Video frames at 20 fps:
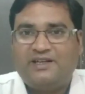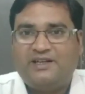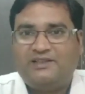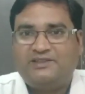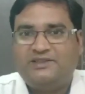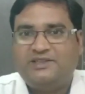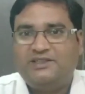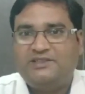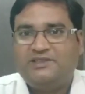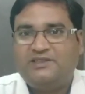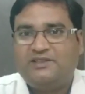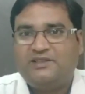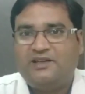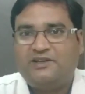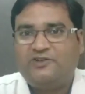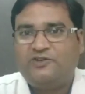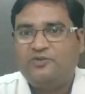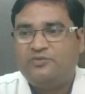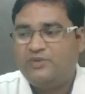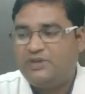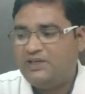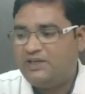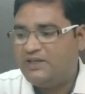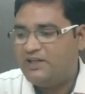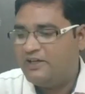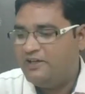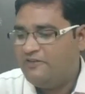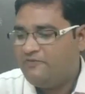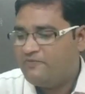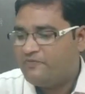31 अक्टूबर ही
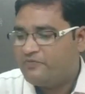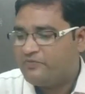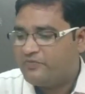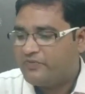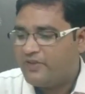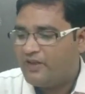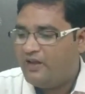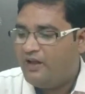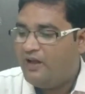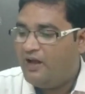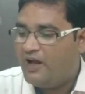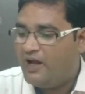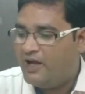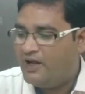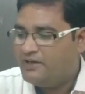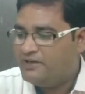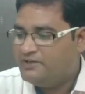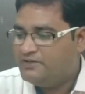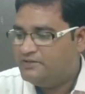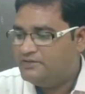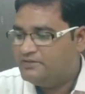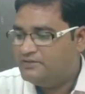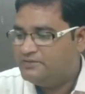है 8